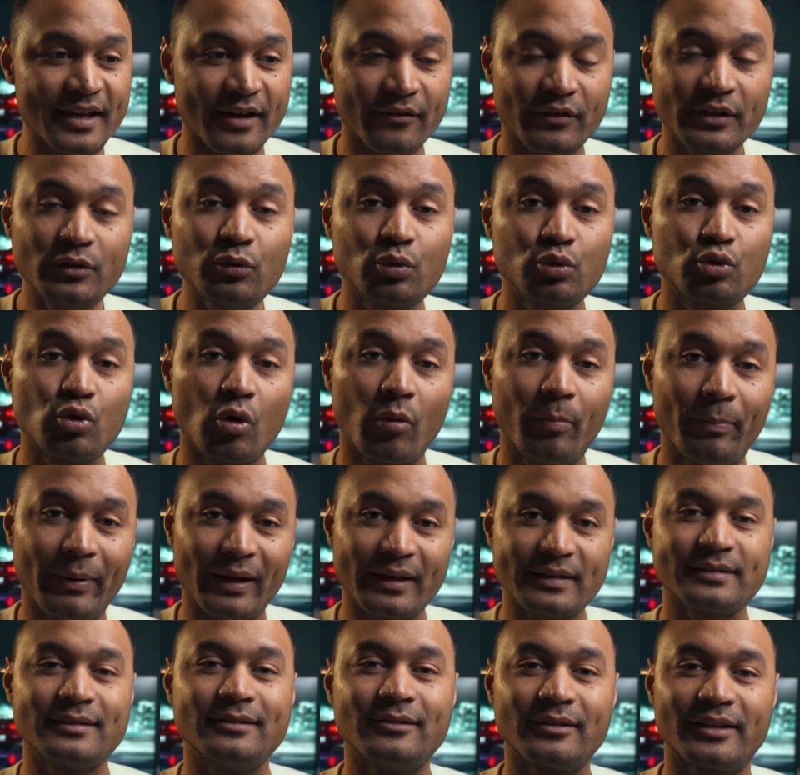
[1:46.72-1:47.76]
n'y avait toujours
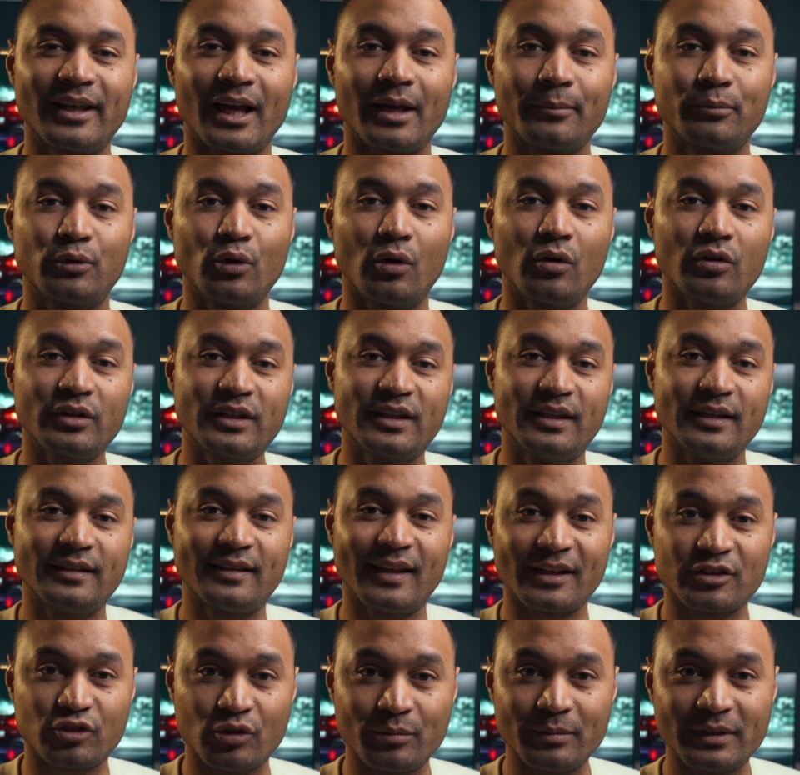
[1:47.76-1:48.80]
pas assez de carburant qui
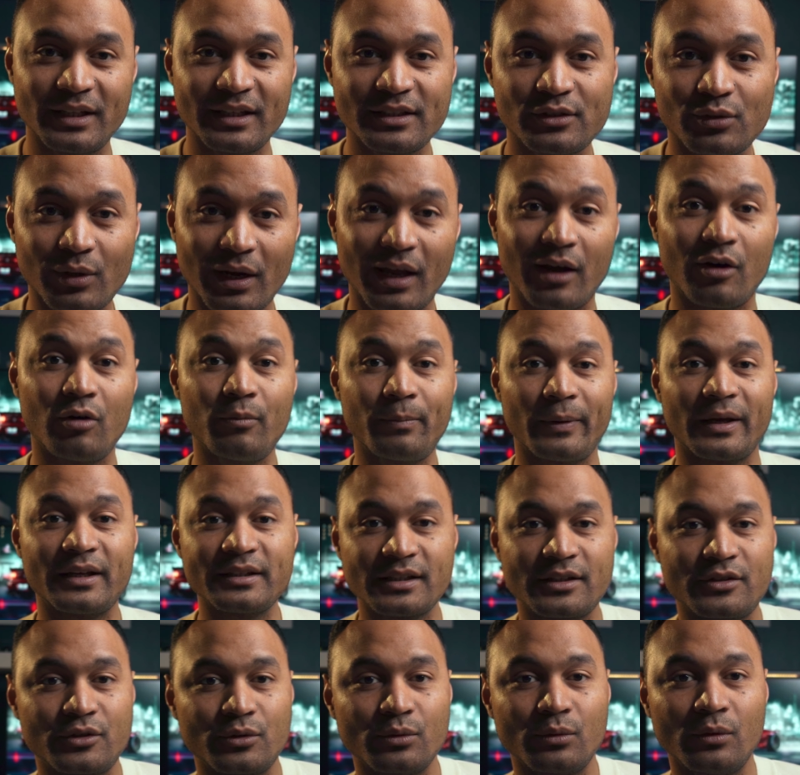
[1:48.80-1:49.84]
était acheminé sur la rampe à
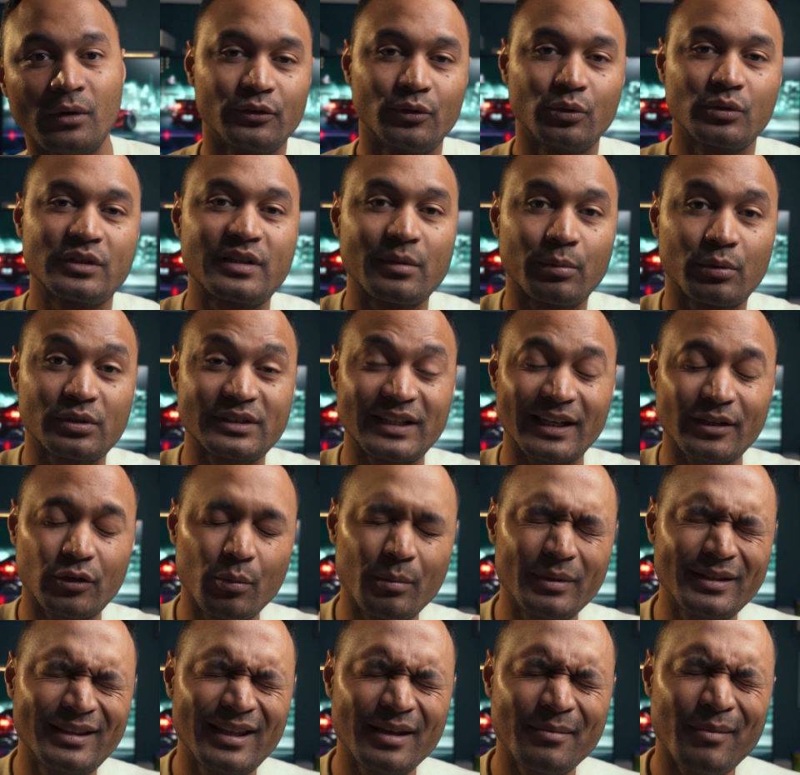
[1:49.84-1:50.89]
injection. Donc c'est pour ça que
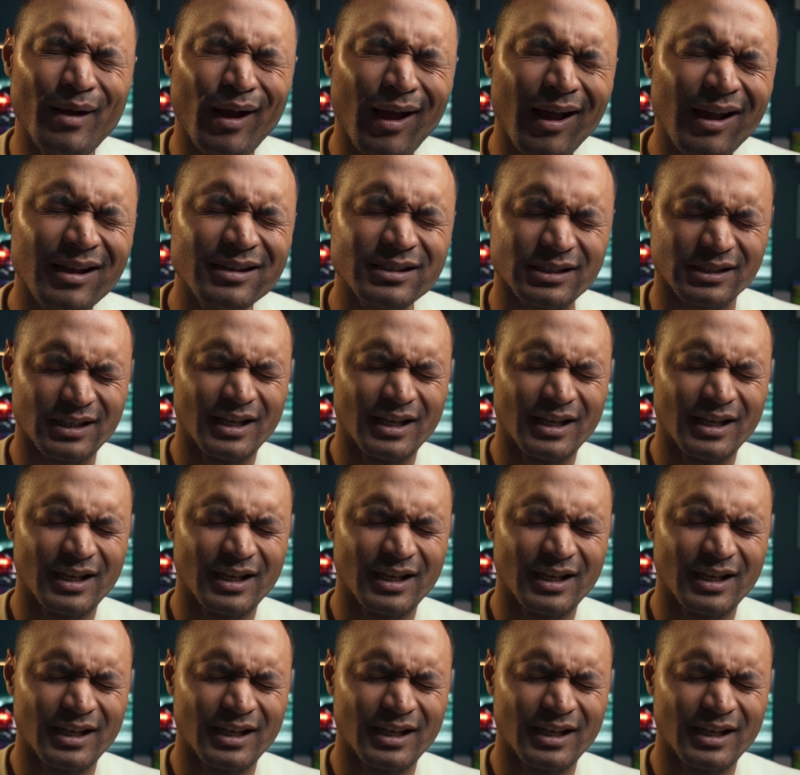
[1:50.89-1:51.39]
mes démarrages